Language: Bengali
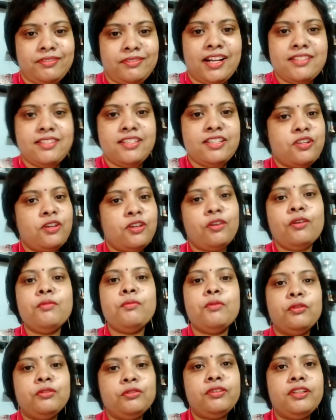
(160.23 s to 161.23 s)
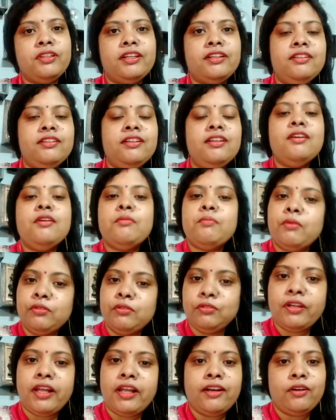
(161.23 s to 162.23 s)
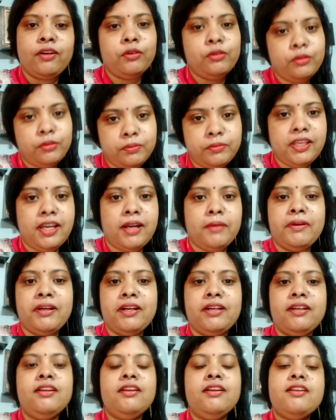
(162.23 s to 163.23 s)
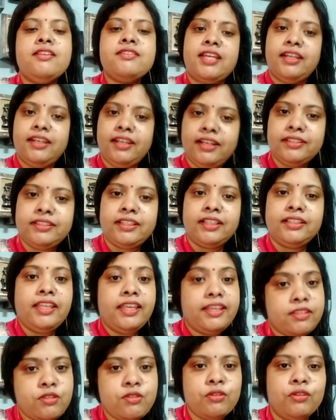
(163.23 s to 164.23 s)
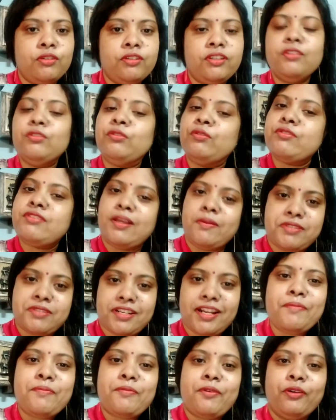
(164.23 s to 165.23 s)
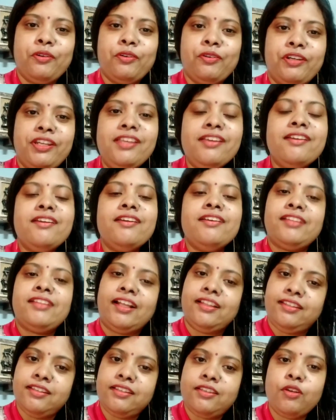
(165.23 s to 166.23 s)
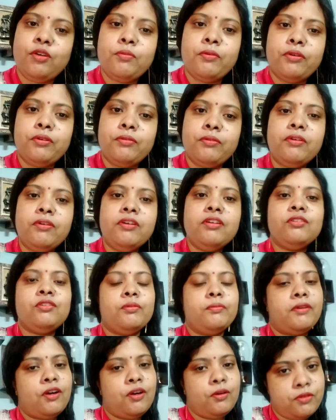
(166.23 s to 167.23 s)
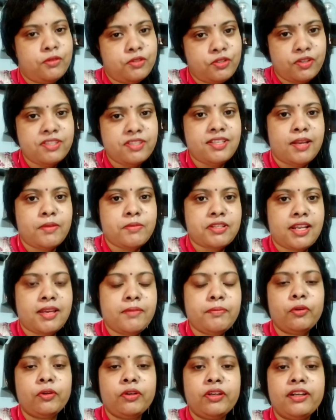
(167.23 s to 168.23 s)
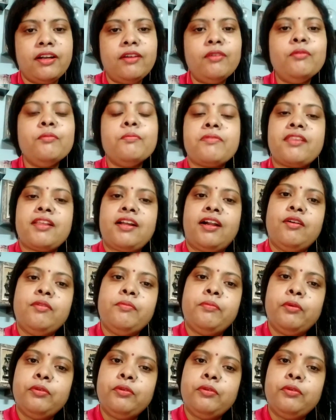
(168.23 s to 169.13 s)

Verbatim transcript: আর যে সকল বন্ধুদের বন্ধুরা এখনও অবধি আমার চ্যানেলটা দেখছো কিন্তু সাবস্ক্রাইব করনি তাদেরকেও বলবো তোমরা অবশ্যই সাবস্ক্রাইব করে নাও কারণ